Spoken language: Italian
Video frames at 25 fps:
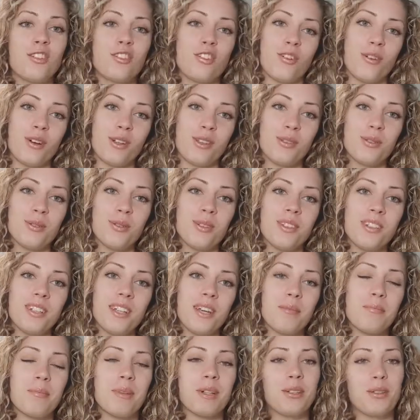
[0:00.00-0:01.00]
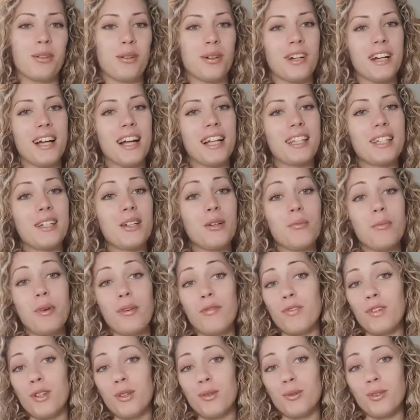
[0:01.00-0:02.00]
Ciao a tutti e bentornati o
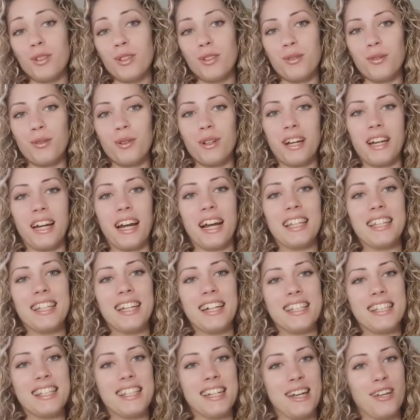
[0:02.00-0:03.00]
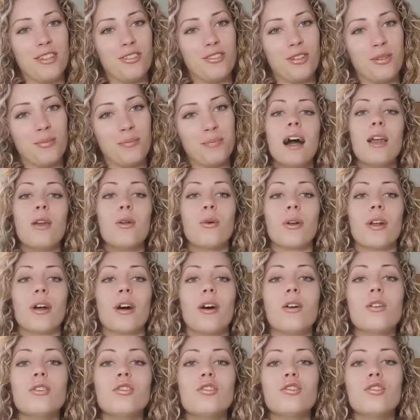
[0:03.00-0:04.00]
benvenuti sul canale di Artsreggia.
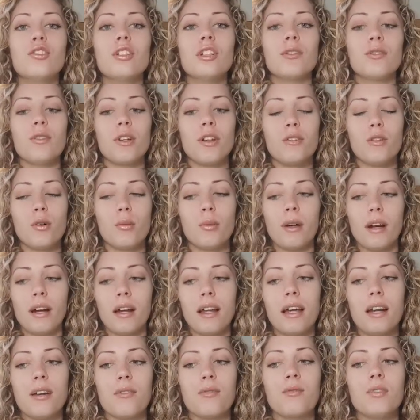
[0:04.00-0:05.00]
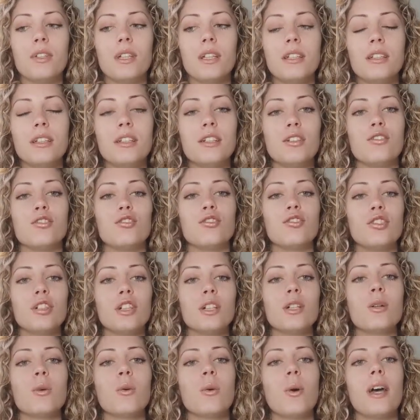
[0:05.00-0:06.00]
Allora, oggi volevo parlarvi di
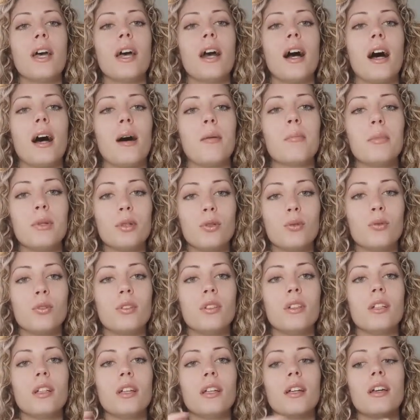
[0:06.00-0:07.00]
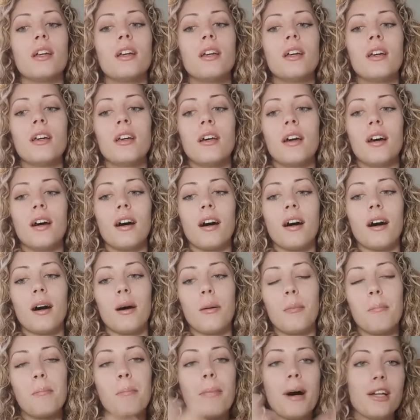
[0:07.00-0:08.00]
5 abitudini uh,
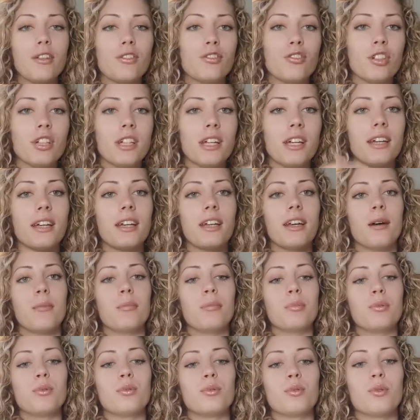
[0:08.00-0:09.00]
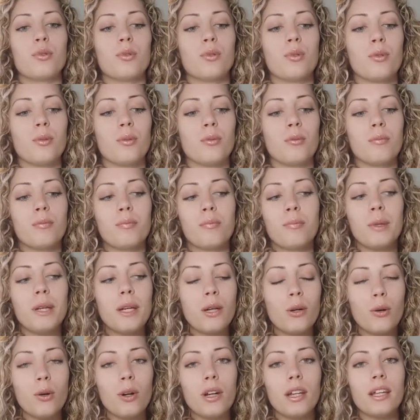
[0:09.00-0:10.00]
magiche, appunto
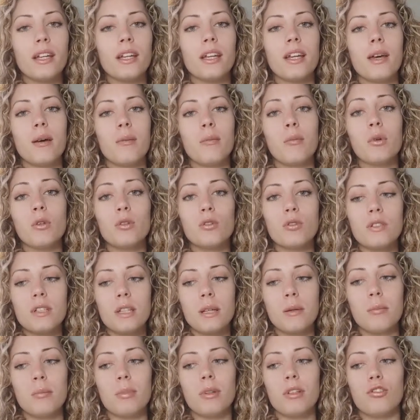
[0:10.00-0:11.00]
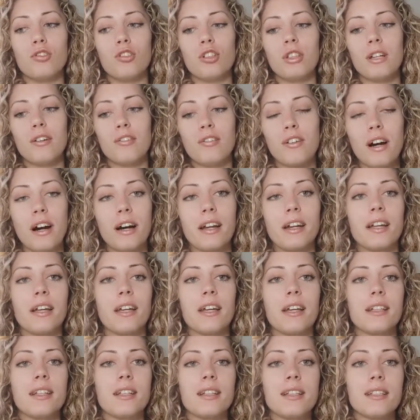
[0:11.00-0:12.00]
piccoline, molto semplici da fare
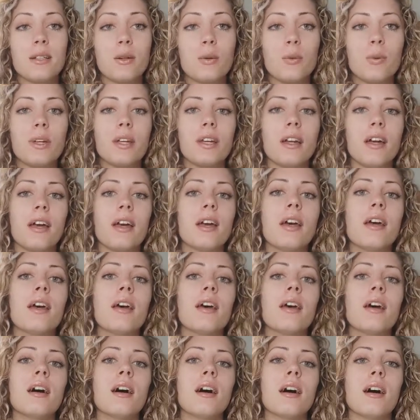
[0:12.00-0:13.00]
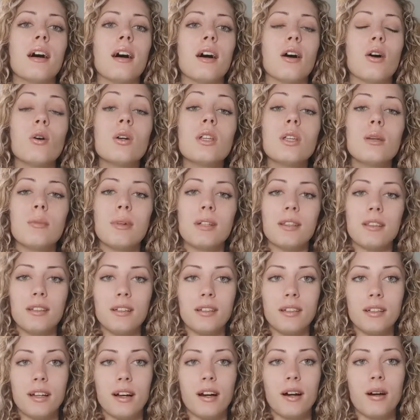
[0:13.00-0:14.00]
e da seguire uh, ogni
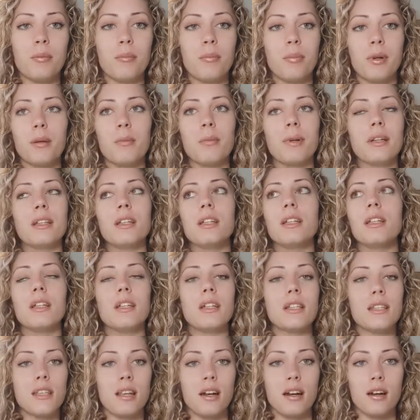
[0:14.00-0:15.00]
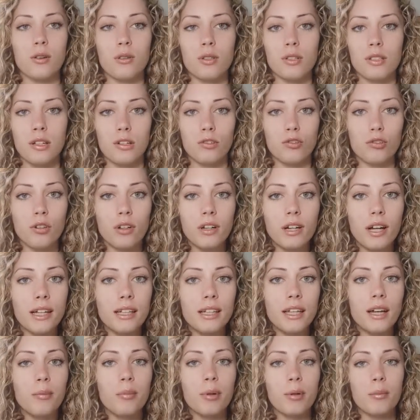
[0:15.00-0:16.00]
mattina prima di iniziare la nostra
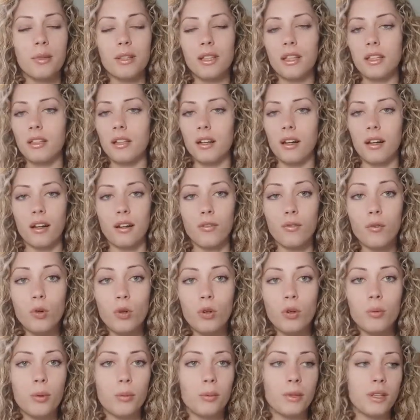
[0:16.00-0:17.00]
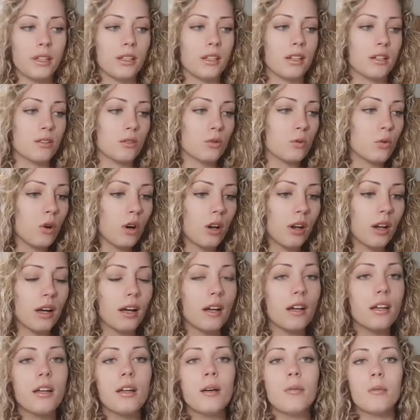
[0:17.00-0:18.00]
giornata, prima di andare al lavoro, prima di andare a
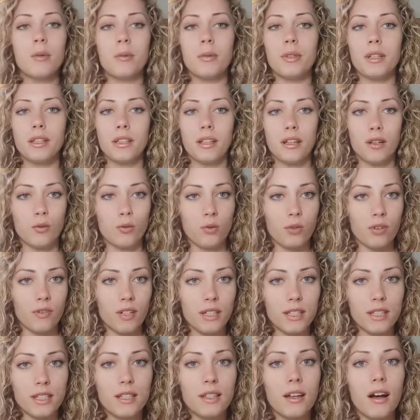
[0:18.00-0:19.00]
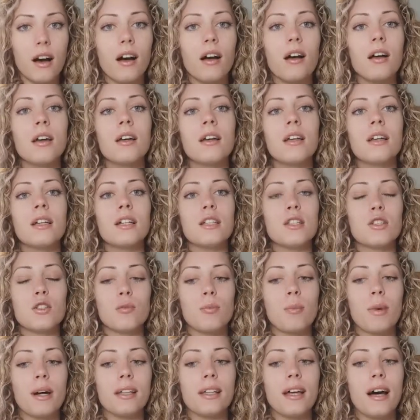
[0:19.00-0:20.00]
scuola, prima di andare all'università,
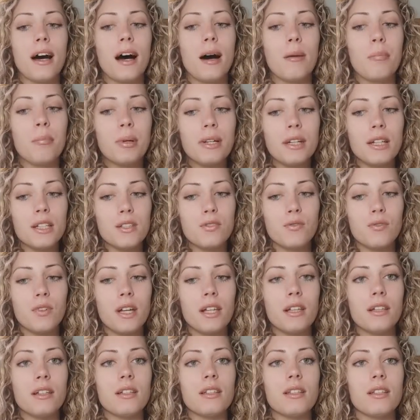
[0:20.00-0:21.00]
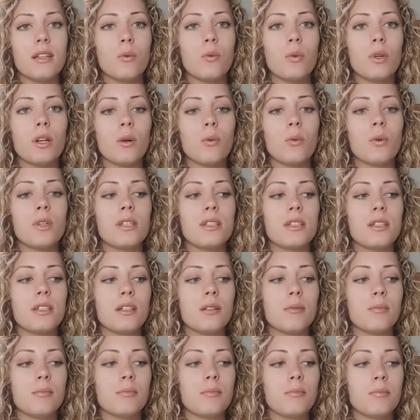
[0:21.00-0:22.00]
insomma da appena svegli seguire
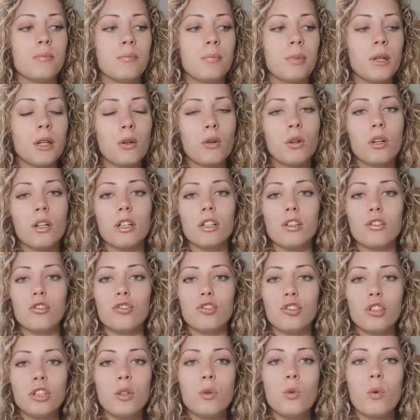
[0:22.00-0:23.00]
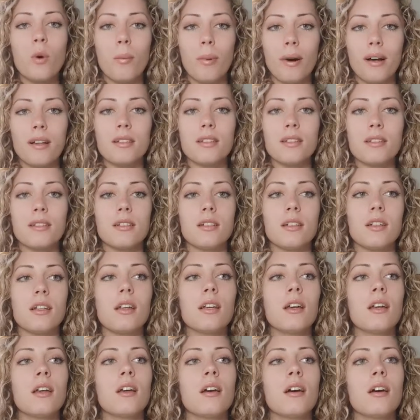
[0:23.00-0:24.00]
questi piccoli 5 passi
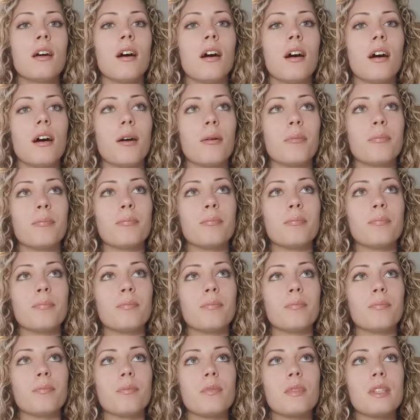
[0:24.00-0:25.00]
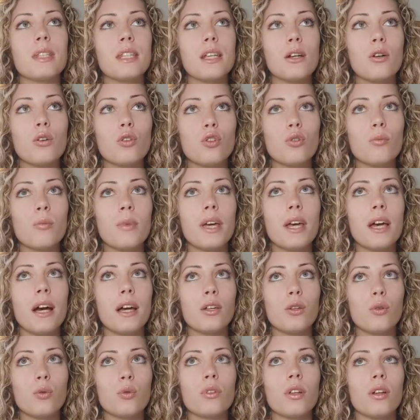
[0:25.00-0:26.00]
um, secondo me
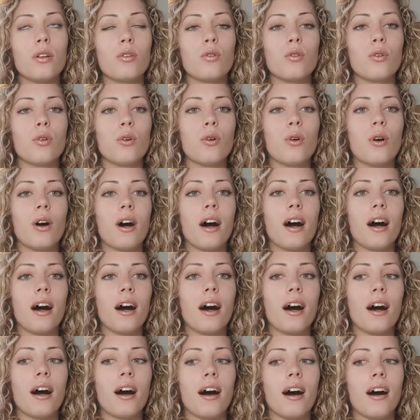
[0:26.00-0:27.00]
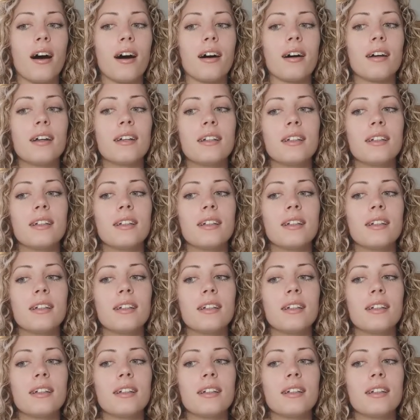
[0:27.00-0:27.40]
aiutano a